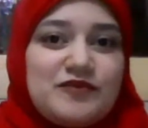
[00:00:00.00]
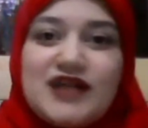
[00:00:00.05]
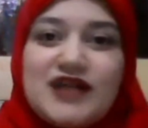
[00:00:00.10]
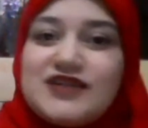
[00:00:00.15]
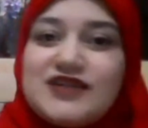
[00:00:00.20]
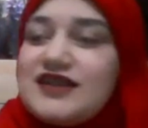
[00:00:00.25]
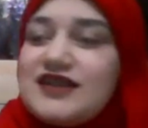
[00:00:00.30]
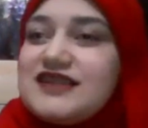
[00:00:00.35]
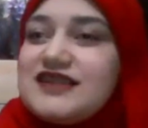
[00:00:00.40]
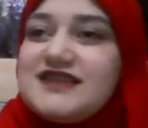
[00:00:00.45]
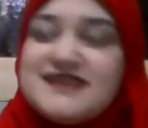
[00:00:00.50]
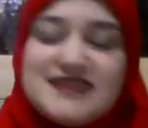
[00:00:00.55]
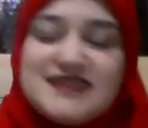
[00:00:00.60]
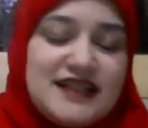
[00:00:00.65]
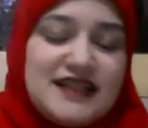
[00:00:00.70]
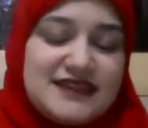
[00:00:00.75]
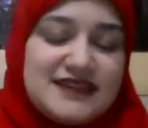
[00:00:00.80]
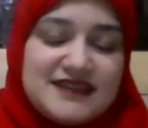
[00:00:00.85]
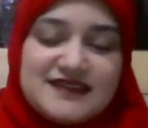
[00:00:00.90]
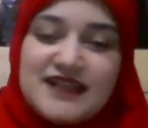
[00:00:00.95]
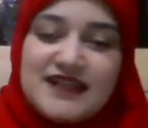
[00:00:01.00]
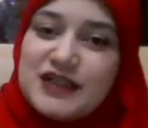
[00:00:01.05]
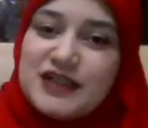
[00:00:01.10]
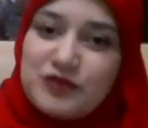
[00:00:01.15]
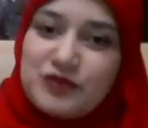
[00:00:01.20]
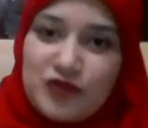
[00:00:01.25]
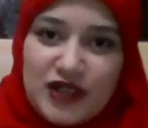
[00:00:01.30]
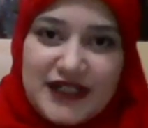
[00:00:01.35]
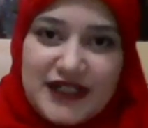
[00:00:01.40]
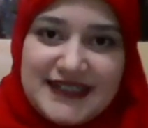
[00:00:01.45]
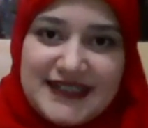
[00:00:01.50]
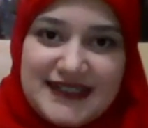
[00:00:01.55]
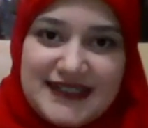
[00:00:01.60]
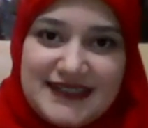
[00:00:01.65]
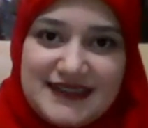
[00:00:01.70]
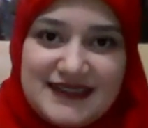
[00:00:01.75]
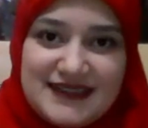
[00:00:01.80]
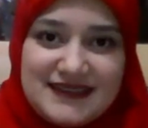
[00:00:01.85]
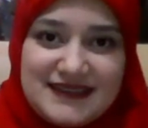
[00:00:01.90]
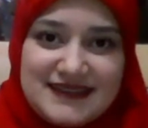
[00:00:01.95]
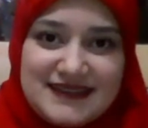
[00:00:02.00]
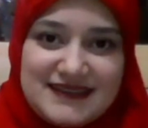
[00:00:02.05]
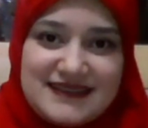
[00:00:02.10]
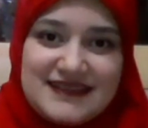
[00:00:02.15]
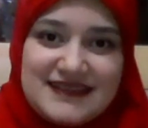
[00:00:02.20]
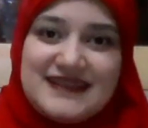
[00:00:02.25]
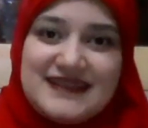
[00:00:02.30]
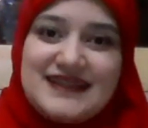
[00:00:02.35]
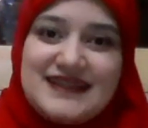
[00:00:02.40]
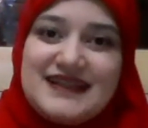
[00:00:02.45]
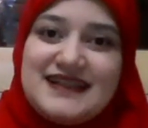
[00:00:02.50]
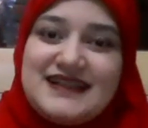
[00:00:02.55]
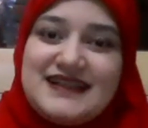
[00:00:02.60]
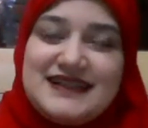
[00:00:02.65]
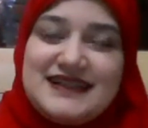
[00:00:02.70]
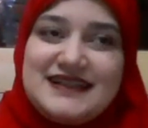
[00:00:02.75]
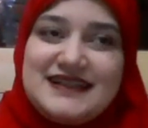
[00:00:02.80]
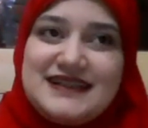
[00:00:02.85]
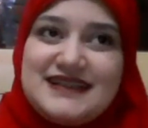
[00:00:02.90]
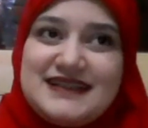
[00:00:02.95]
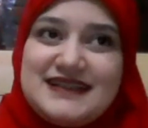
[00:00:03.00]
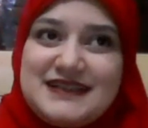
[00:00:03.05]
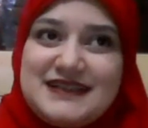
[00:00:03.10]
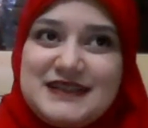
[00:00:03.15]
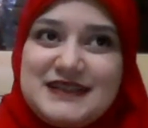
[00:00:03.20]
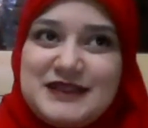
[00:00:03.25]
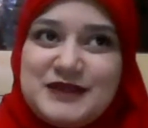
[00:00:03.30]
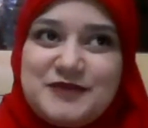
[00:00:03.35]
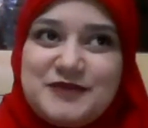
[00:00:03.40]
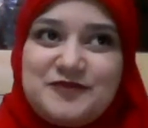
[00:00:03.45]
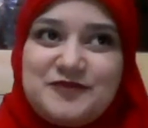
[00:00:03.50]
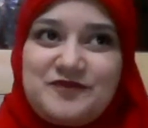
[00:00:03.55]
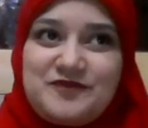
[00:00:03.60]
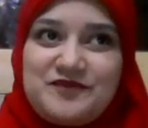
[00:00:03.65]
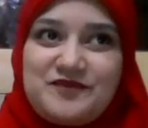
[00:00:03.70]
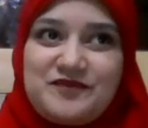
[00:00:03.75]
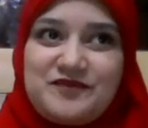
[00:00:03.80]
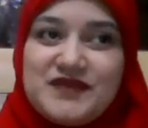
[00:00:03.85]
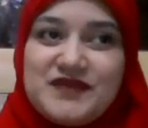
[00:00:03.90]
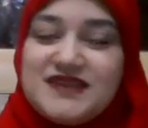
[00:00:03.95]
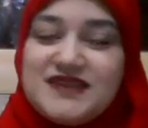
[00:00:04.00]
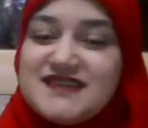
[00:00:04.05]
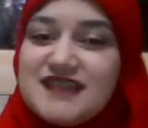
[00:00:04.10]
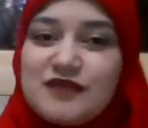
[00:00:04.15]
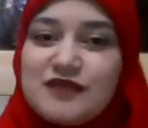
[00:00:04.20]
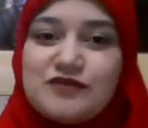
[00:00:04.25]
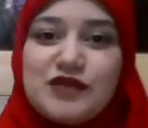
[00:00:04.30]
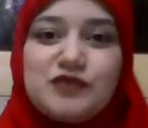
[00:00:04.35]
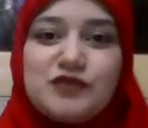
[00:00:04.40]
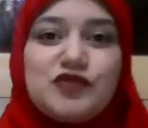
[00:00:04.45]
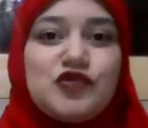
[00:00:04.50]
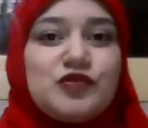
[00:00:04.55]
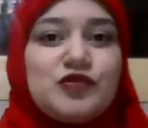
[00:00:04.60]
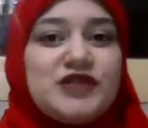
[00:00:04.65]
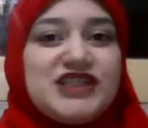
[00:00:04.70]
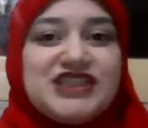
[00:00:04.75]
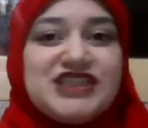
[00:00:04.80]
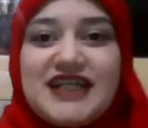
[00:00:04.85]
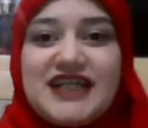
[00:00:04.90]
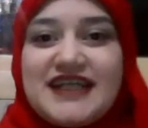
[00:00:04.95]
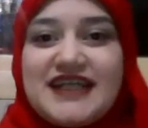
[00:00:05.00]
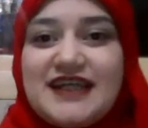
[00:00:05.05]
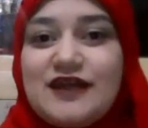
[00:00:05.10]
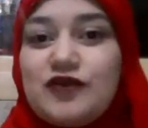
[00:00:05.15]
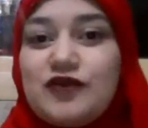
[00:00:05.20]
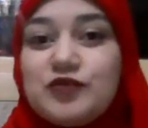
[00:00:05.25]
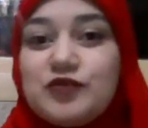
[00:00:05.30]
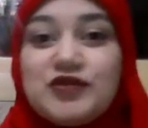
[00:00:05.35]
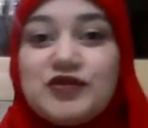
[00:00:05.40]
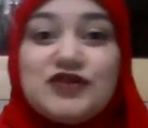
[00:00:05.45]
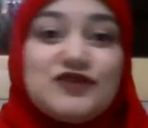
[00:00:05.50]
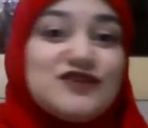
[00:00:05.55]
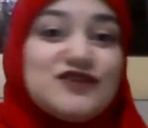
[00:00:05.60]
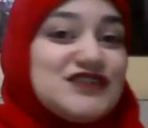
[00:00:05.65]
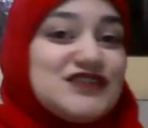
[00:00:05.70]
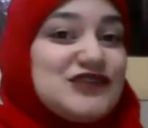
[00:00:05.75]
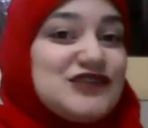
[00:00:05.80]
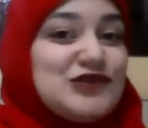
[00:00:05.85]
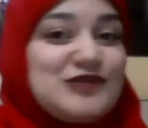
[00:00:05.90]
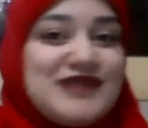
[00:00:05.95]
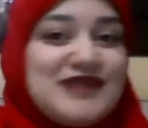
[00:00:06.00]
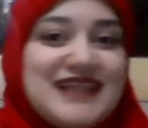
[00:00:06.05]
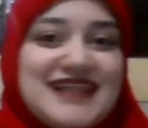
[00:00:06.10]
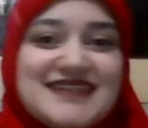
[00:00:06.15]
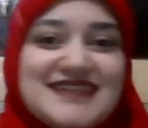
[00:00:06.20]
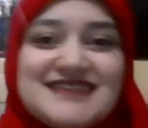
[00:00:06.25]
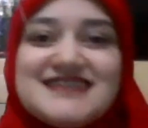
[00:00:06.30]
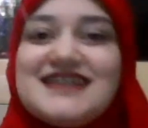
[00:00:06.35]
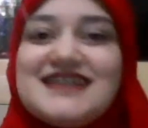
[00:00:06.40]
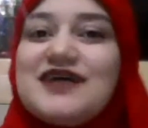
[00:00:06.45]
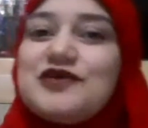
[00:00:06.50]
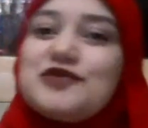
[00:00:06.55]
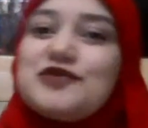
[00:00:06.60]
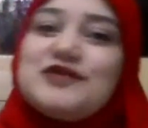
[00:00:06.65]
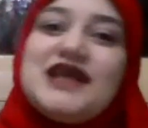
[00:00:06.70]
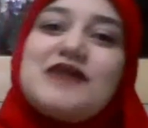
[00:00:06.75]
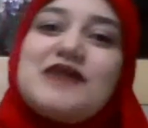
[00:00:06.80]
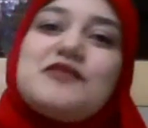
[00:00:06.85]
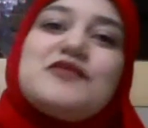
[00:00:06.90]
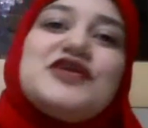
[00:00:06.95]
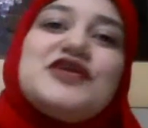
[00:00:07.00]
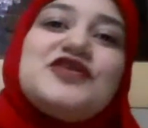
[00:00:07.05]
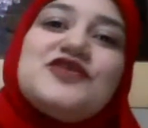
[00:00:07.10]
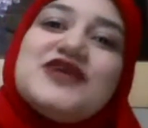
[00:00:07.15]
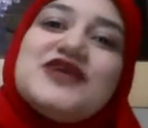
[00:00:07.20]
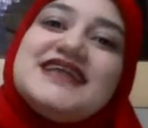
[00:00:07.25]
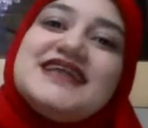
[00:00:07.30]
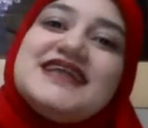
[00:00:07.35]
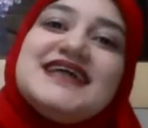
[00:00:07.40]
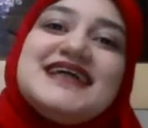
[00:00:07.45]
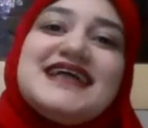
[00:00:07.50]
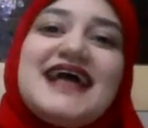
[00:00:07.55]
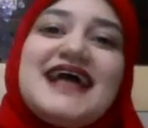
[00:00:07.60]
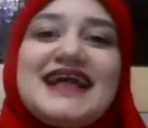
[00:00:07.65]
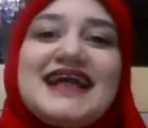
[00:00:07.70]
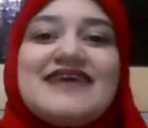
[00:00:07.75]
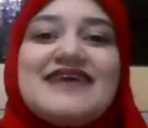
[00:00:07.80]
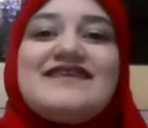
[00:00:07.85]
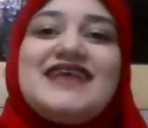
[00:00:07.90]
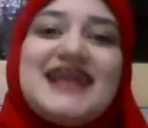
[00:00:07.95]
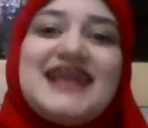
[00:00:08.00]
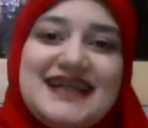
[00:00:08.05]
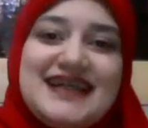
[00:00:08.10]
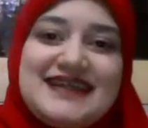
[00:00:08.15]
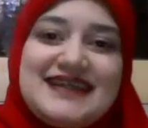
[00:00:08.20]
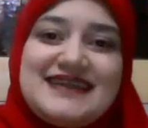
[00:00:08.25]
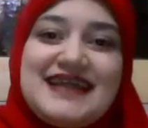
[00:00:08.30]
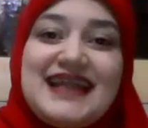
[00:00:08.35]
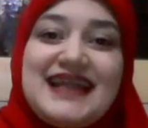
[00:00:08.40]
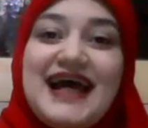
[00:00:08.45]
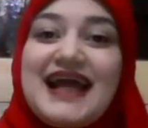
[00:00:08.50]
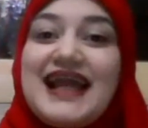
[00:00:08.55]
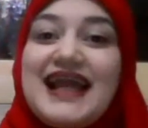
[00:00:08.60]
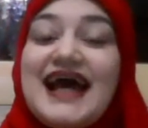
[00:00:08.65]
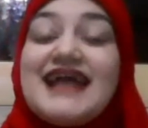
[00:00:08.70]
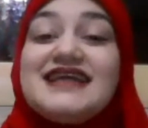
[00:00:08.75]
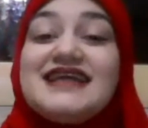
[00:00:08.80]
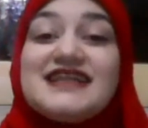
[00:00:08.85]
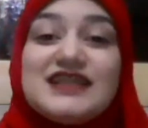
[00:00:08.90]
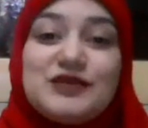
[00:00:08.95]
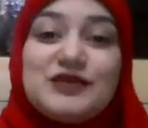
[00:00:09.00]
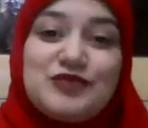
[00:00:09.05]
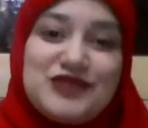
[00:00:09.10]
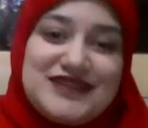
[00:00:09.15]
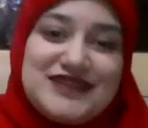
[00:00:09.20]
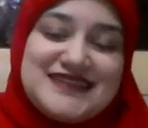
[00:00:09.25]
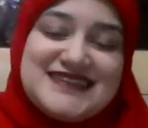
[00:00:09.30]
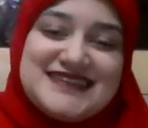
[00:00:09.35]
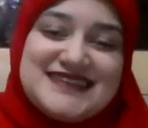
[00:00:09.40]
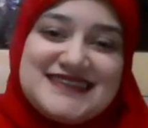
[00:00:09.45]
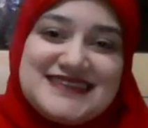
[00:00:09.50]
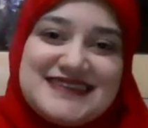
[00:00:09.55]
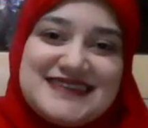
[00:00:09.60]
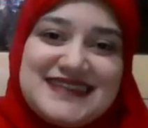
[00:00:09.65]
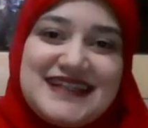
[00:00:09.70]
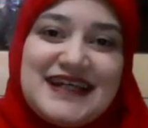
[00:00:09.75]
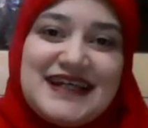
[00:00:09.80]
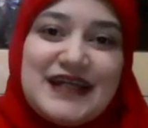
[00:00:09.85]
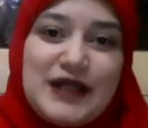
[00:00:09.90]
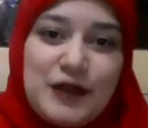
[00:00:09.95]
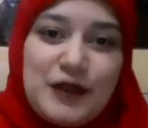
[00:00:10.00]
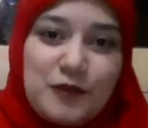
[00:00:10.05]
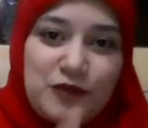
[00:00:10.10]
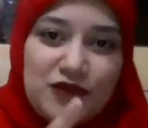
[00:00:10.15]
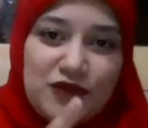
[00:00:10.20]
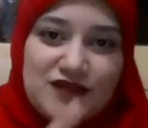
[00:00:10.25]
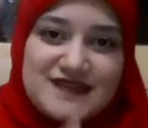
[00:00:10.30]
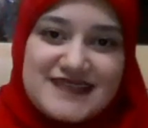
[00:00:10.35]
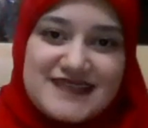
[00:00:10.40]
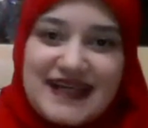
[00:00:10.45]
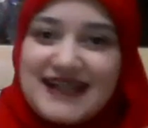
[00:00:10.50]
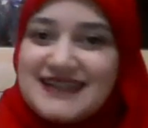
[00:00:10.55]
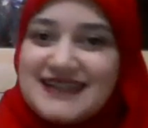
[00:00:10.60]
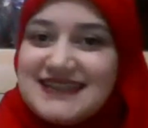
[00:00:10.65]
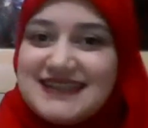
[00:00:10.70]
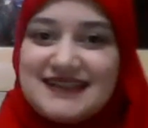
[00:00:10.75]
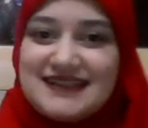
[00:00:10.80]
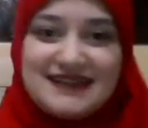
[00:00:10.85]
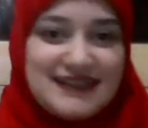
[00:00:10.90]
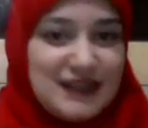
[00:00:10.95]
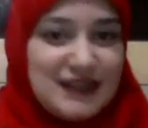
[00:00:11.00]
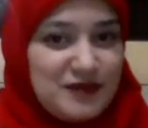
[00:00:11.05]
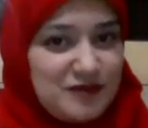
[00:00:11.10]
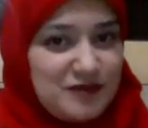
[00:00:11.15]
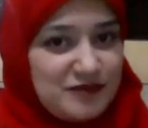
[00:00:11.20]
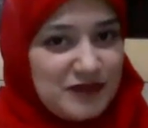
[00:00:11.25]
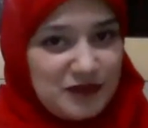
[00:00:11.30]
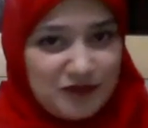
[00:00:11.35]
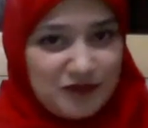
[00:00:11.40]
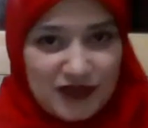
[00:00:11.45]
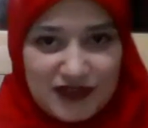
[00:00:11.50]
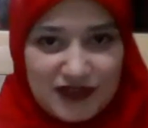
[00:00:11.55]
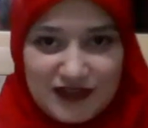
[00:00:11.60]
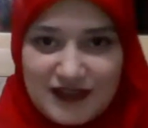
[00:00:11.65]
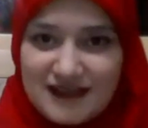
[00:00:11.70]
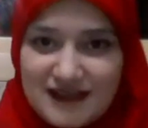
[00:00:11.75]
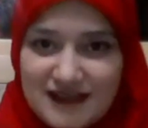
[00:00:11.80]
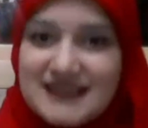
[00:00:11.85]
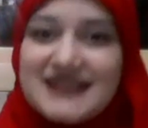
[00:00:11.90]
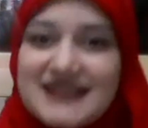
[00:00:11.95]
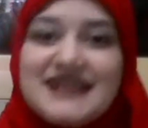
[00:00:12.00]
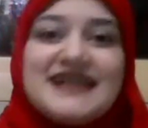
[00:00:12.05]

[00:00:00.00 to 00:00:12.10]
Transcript: بختار ديزاين معين آه، بنصممه وبنشكله وبنقصه وبنلزق وبنعمل منه هديه جميله جدا على هيئه بوكس بوكس عادي جدا من بره